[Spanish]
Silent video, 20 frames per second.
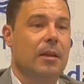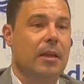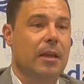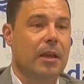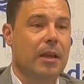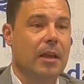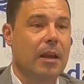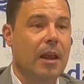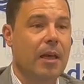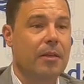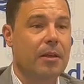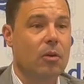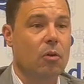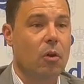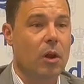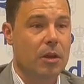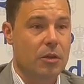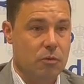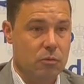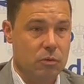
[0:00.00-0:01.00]
que es la de
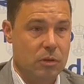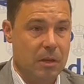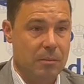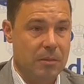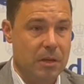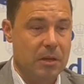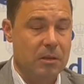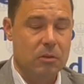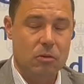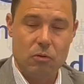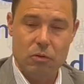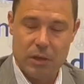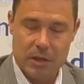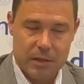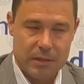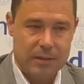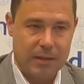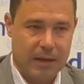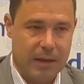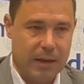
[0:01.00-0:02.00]
los ayuntamientos y
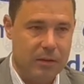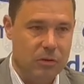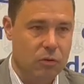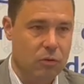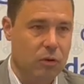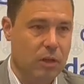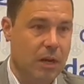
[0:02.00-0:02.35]
en este caso